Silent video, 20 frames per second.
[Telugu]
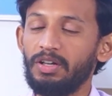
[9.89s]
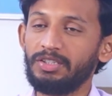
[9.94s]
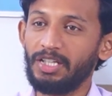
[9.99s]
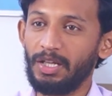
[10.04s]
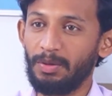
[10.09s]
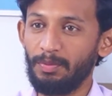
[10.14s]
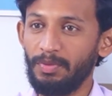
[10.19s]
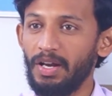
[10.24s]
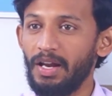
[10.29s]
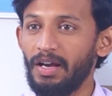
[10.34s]

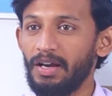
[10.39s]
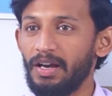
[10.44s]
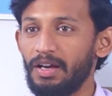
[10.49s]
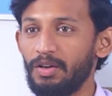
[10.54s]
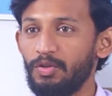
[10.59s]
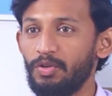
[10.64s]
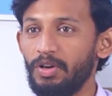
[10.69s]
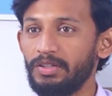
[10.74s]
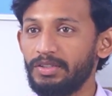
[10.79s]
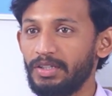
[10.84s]
షర్మిల
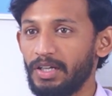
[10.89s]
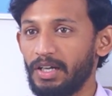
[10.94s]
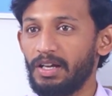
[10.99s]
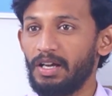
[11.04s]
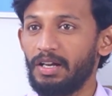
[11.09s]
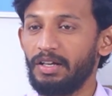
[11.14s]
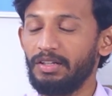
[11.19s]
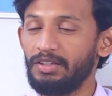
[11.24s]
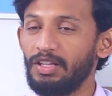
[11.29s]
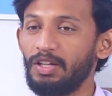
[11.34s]
గారు అండ్ జగన్
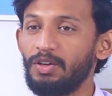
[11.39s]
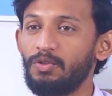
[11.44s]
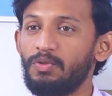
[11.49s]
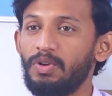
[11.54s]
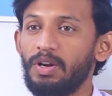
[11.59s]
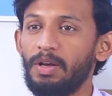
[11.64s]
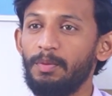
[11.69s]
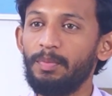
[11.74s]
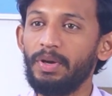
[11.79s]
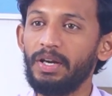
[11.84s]
గారు ఇద్దరు
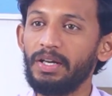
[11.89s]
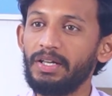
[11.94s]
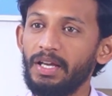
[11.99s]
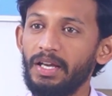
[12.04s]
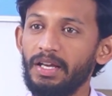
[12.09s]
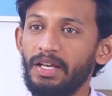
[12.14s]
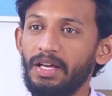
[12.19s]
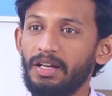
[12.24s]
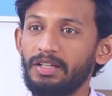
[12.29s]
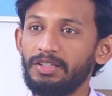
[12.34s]
కూడా భేటీ
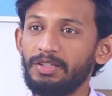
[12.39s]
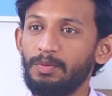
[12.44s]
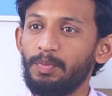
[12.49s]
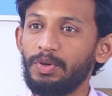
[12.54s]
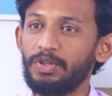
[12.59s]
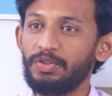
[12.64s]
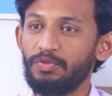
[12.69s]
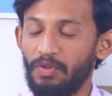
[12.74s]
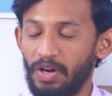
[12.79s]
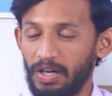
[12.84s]
అయ్యారని
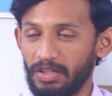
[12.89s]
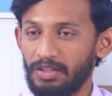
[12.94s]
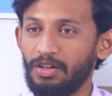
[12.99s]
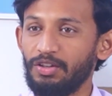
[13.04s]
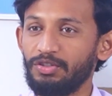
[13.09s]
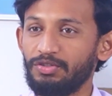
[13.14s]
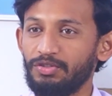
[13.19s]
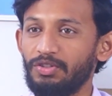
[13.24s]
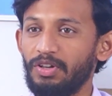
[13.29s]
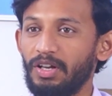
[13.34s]
చెప్పేసి వార్తలు
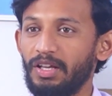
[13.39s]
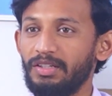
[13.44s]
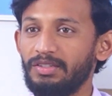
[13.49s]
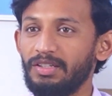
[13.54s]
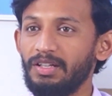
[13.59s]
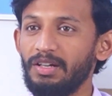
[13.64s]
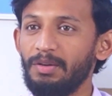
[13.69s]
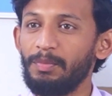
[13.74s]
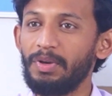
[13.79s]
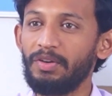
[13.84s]
వస్తున్నాయి
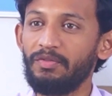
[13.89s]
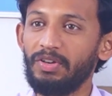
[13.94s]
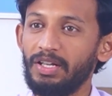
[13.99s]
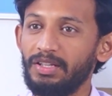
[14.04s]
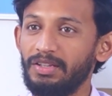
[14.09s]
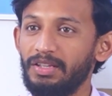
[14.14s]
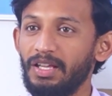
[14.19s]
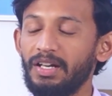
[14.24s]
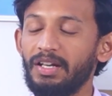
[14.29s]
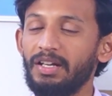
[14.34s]
సార్ మరి
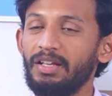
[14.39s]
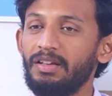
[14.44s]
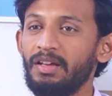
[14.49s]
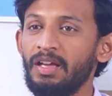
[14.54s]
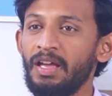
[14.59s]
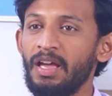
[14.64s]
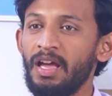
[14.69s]
వీళ్ళిద్దరిని